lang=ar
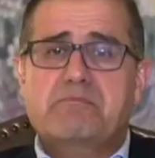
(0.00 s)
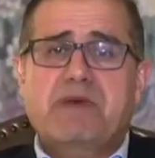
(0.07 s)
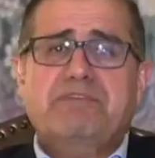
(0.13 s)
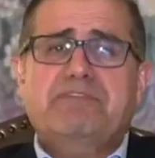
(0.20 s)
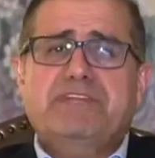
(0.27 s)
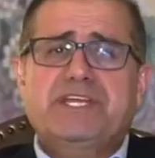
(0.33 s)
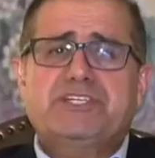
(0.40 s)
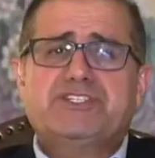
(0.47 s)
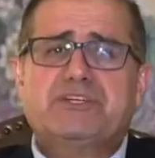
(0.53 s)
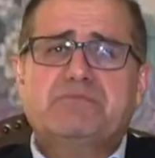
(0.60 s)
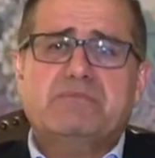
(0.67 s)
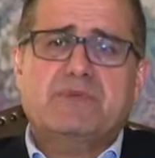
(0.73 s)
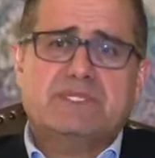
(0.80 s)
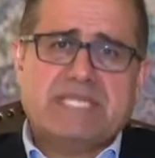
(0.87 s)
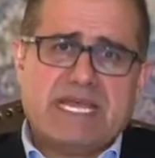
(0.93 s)
ما في
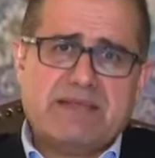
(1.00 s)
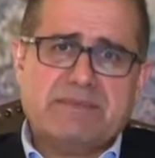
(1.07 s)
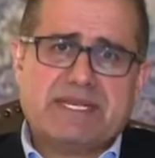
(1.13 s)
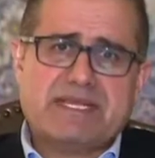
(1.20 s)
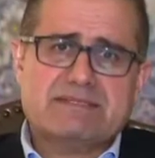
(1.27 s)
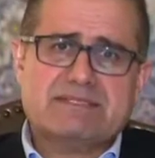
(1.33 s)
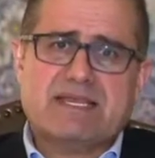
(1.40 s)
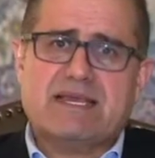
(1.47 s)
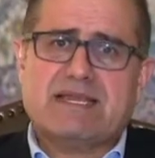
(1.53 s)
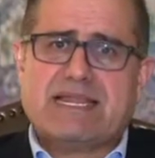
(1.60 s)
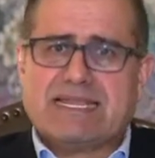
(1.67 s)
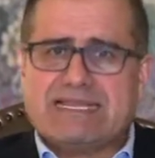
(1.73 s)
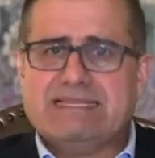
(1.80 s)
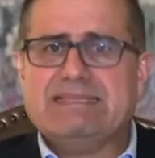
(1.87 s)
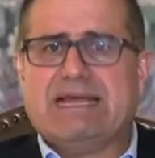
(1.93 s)
نجم دائما
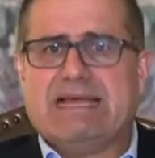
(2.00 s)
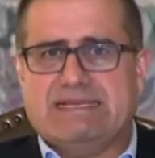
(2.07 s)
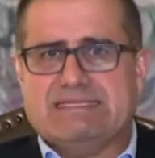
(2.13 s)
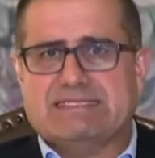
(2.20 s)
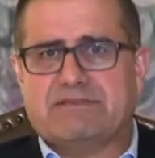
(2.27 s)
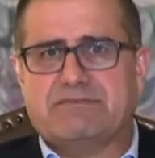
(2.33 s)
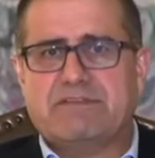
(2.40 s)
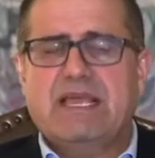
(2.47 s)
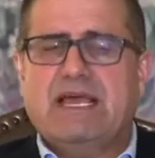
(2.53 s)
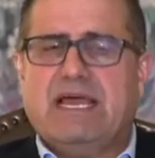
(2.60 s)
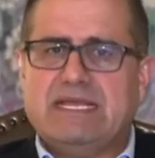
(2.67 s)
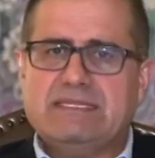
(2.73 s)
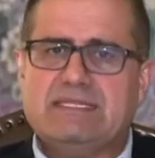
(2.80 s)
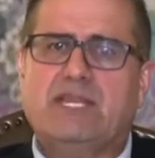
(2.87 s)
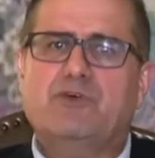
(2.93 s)
خسائر اكيد حيزف
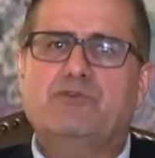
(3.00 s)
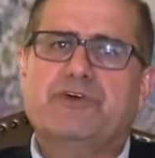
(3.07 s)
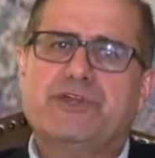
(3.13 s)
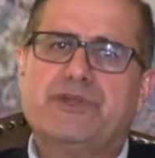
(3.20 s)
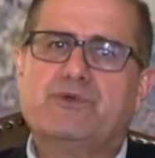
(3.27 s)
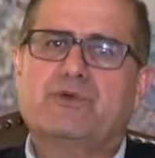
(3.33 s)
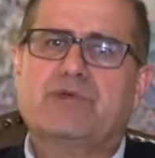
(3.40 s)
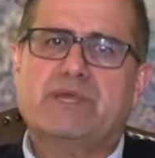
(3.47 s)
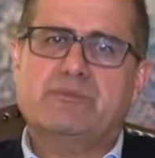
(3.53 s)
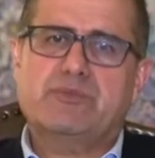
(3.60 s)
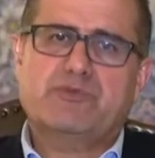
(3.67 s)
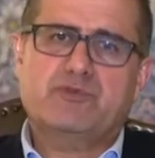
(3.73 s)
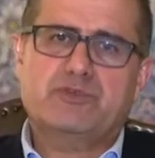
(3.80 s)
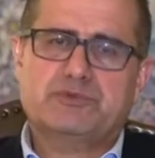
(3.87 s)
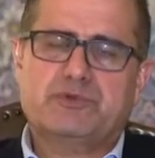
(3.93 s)
حتى لو فريقه كان
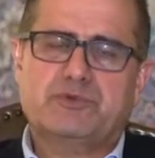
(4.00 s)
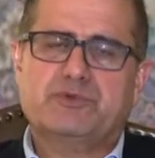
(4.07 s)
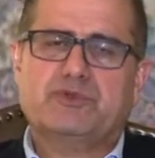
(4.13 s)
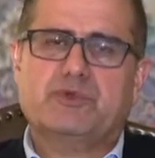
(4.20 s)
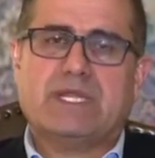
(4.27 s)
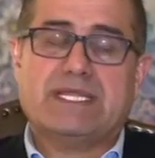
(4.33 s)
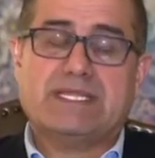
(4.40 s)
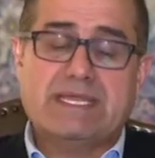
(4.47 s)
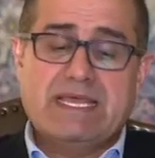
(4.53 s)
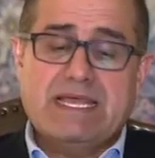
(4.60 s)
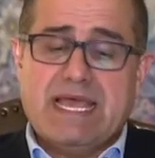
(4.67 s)
بفوز ببطولات